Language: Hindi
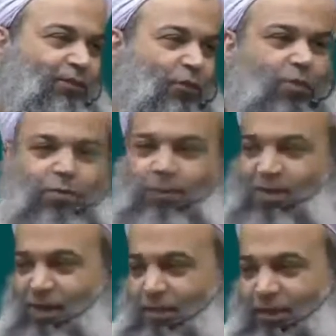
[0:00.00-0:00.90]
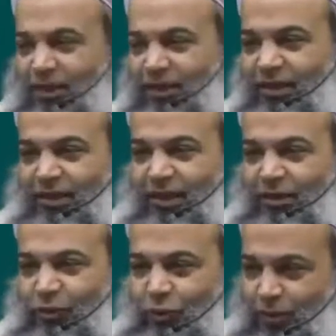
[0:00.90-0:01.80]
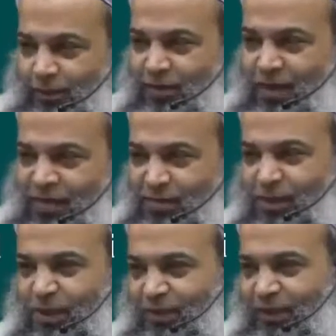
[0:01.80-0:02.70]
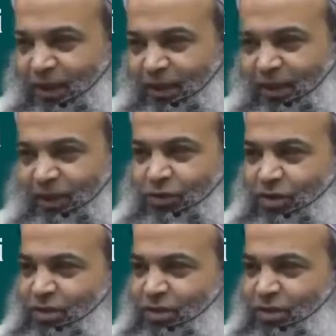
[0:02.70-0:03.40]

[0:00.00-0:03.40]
वो अपनी पसंद बता देता है तो वो अपनी जायज़ पसंद बताता है ये उसकी